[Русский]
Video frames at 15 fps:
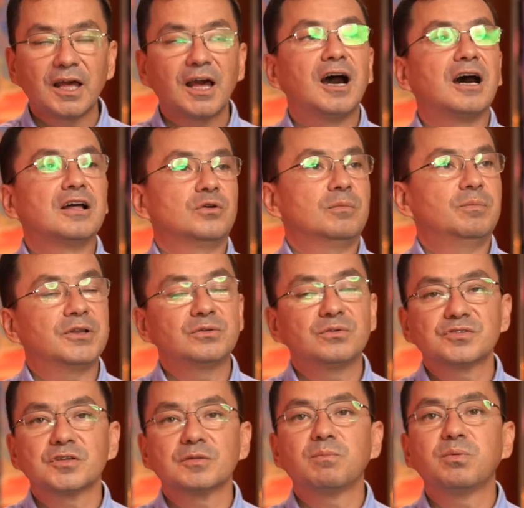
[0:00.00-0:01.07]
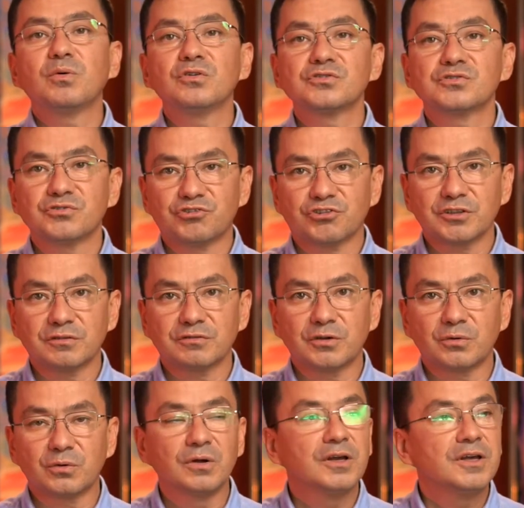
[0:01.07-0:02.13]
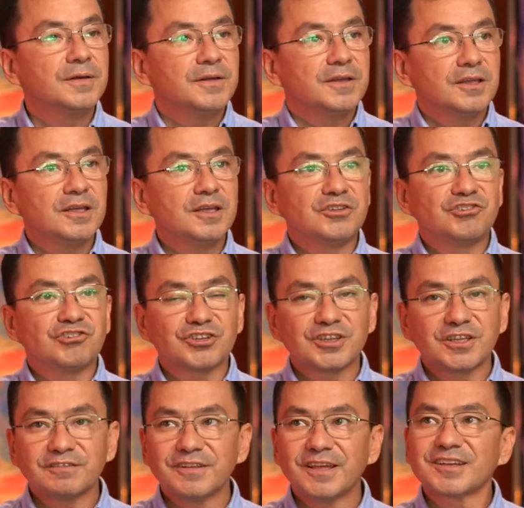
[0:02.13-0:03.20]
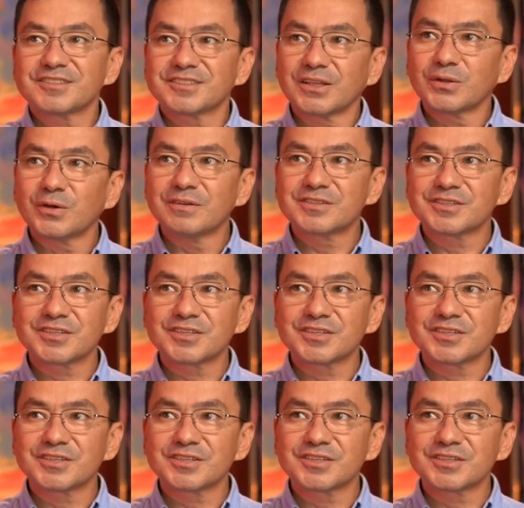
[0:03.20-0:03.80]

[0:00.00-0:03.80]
Оно приносит пользу человеку. И человек становится